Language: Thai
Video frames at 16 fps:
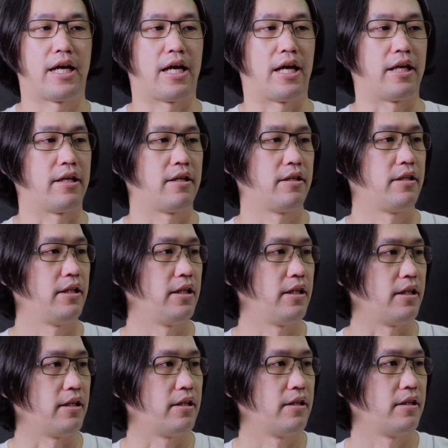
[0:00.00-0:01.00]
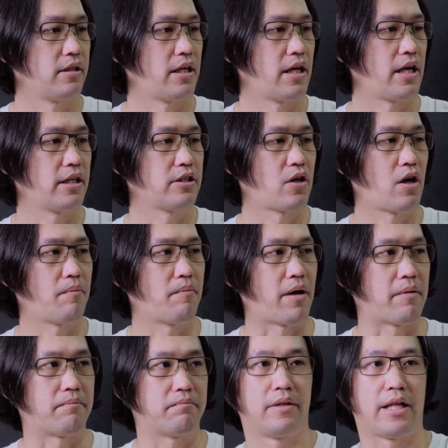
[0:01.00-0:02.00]
ได้นี่ถ้าชอบแบ
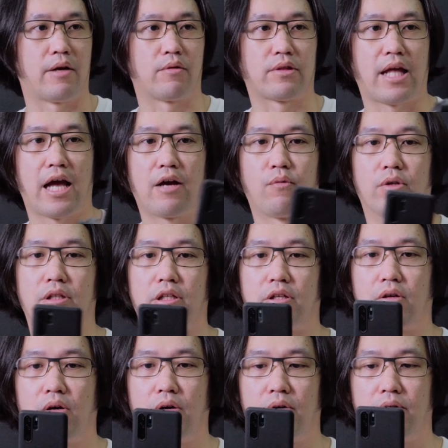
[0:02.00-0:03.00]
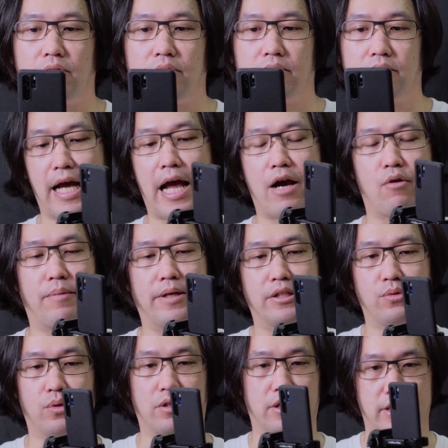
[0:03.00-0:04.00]
บแนวตั้งบอดี้คอลกลางไป
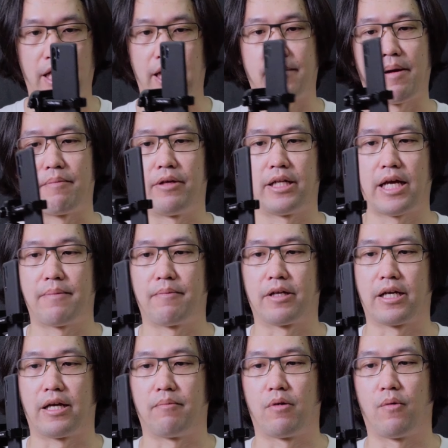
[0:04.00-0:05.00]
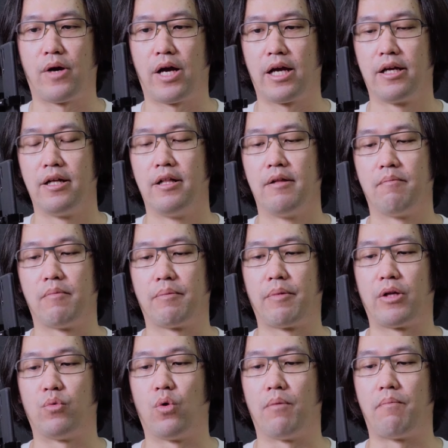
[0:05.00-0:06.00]
สุดก็ใช้แบบนี้ได้เหมือนกันเพราะว่ามัน
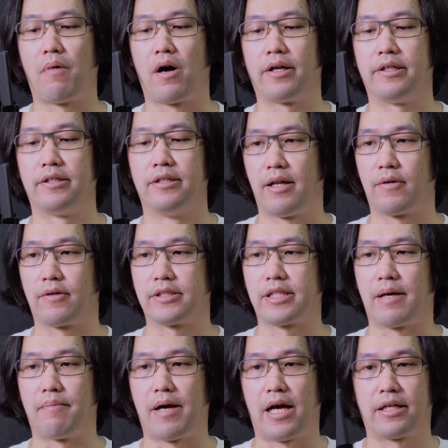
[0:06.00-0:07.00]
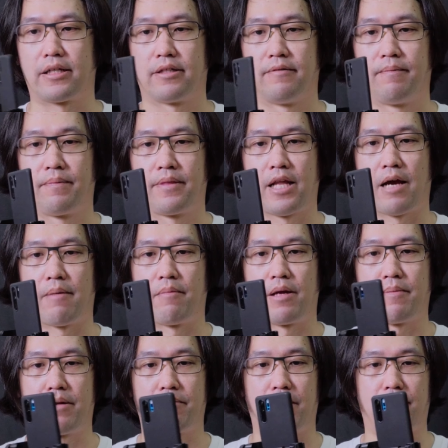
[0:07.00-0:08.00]
เป็นหัวบอลเราก็สามารถทำให้
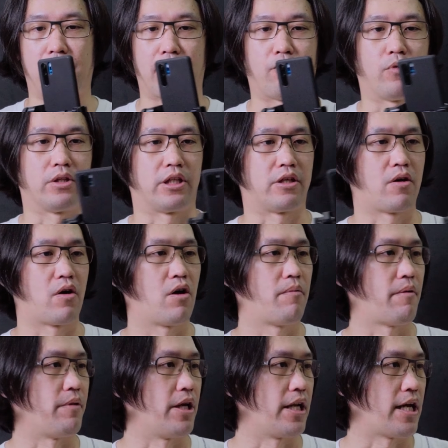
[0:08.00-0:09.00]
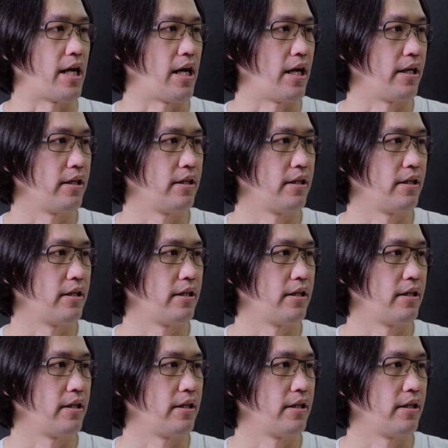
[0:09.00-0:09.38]
มันเป็นแบบบอดี้คอลแบบนี้ได้